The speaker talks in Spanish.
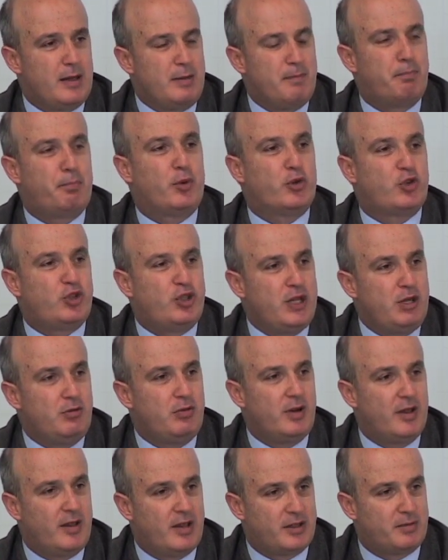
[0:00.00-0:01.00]

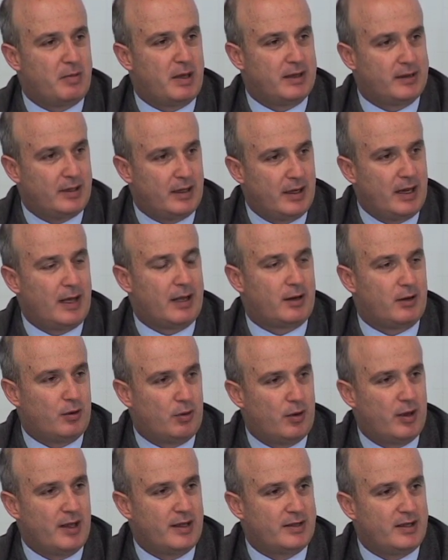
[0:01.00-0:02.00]
imposible desmantelar, lo
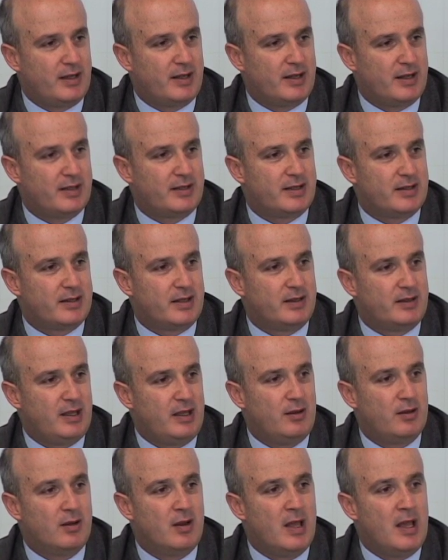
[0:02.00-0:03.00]
voy a decir en este
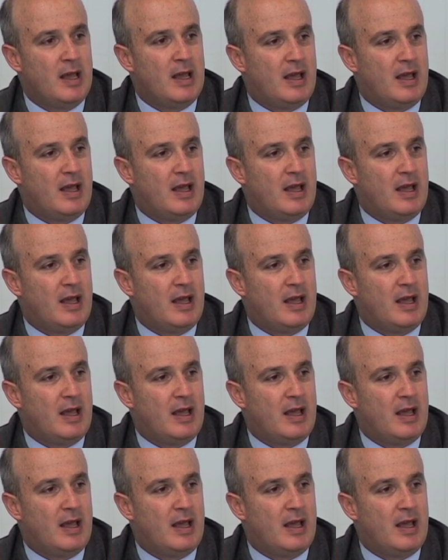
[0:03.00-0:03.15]
sentido.